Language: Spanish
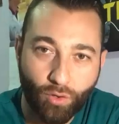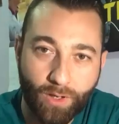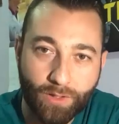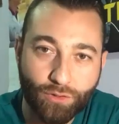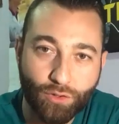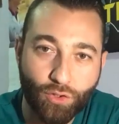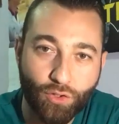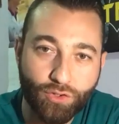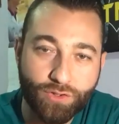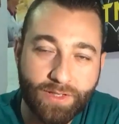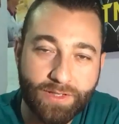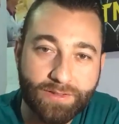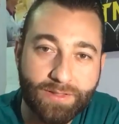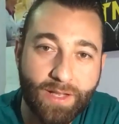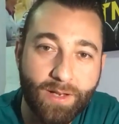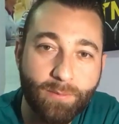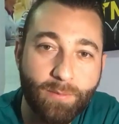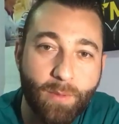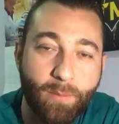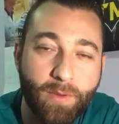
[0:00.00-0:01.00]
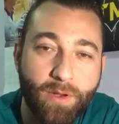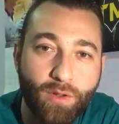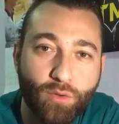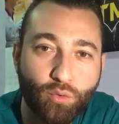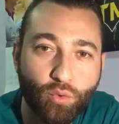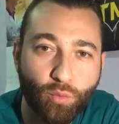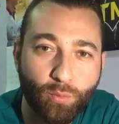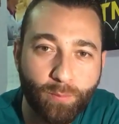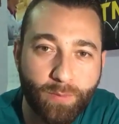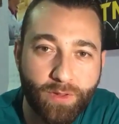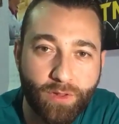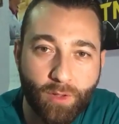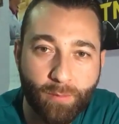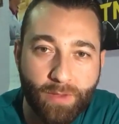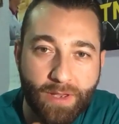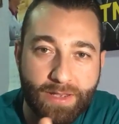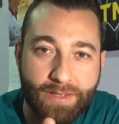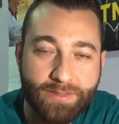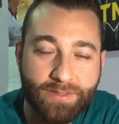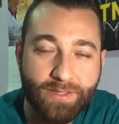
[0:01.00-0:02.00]
Hola a todos, ¿qué tal? Bienvenidos a un vídeo
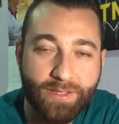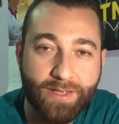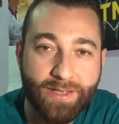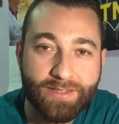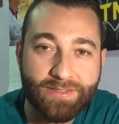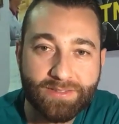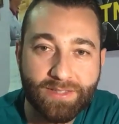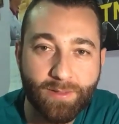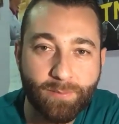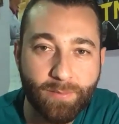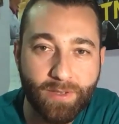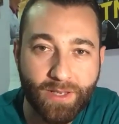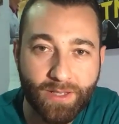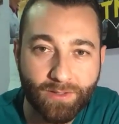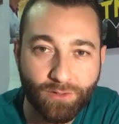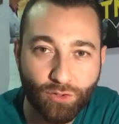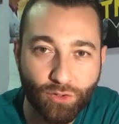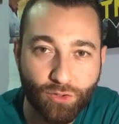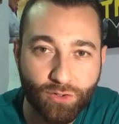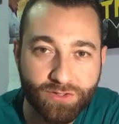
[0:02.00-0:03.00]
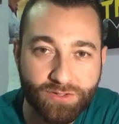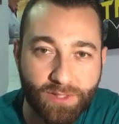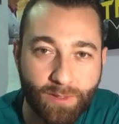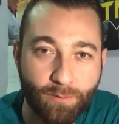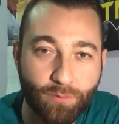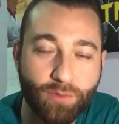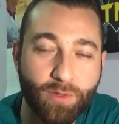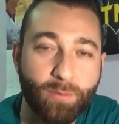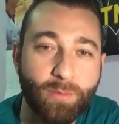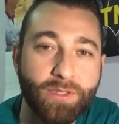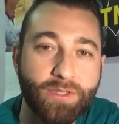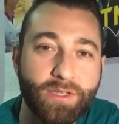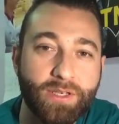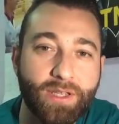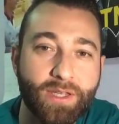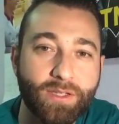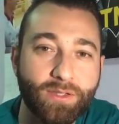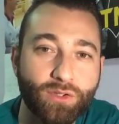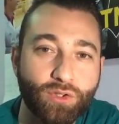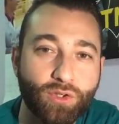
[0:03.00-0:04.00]
más. que estáis mirando? Estamos en
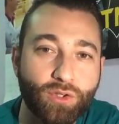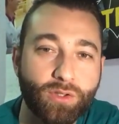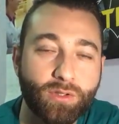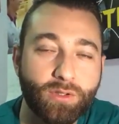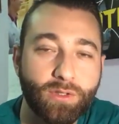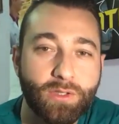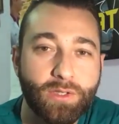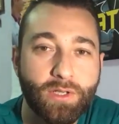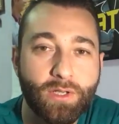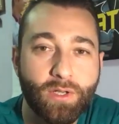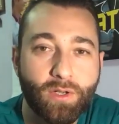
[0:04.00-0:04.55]
Vitineando.